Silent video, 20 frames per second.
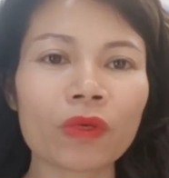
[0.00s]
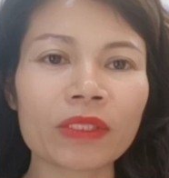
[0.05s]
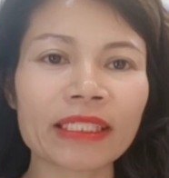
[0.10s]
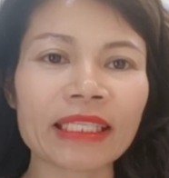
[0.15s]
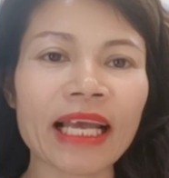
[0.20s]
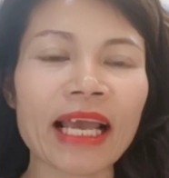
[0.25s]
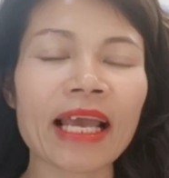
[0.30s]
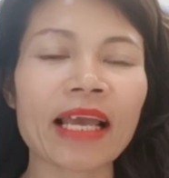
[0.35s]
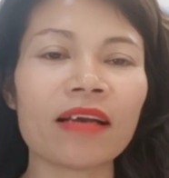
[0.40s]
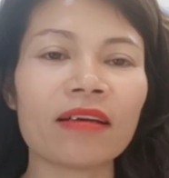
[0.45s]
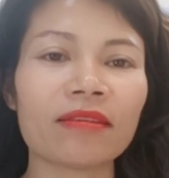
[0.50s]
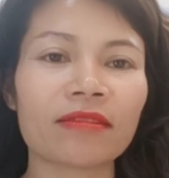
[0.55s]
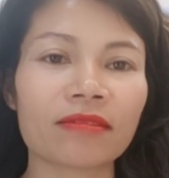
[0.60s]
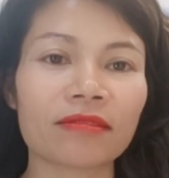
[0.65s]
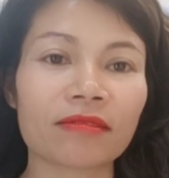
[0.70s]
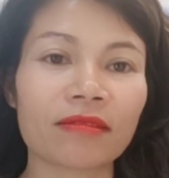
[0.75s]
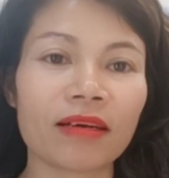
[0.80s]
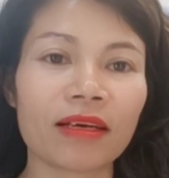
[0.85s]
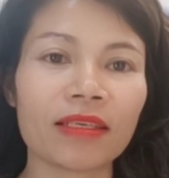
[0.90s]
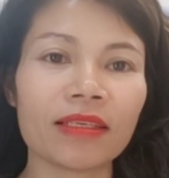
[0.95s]
xe ở
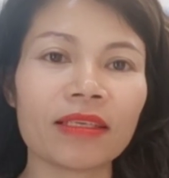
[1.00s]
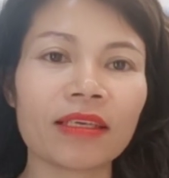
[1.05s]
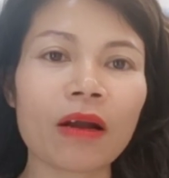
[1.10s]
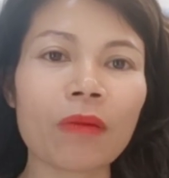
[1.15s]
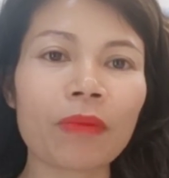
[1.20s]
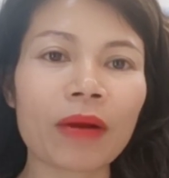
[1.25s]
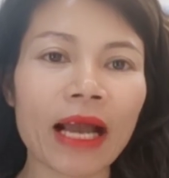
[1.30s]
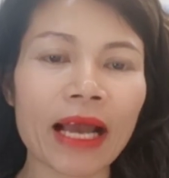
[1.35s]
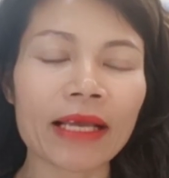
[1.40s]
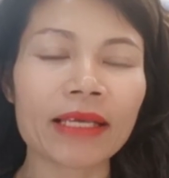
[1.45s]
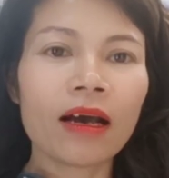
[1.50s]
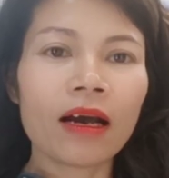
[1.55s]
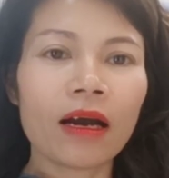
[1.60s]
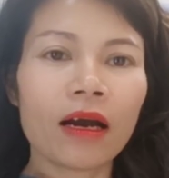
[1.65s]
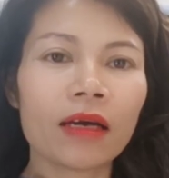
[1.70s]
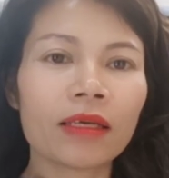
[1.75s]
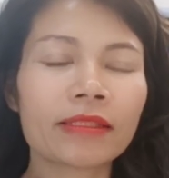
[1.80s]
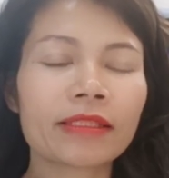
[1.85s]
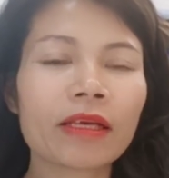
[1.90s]
dưới gốc cây ở ờ,